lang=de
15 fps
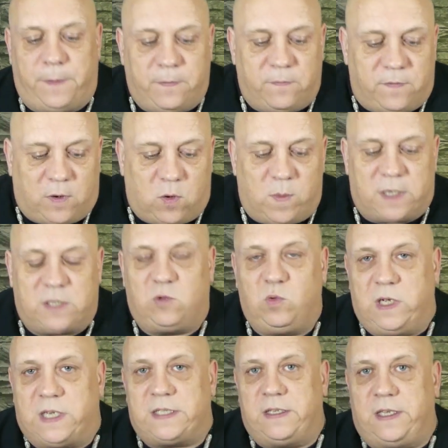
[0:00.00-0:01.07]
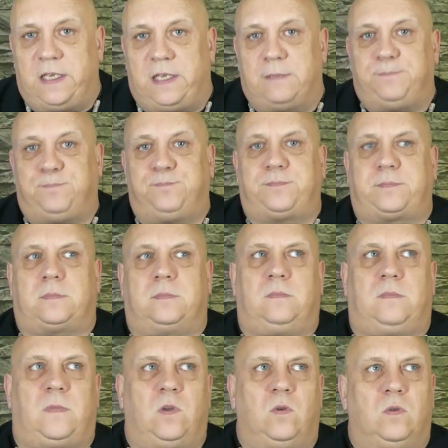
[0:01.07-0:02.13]
Warum machst du das nicht?
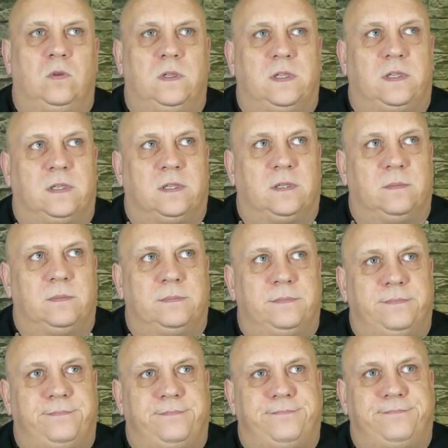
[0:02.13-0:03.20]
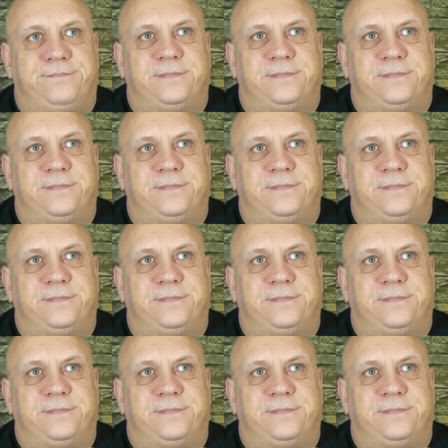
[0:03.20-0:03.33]
Und ähm,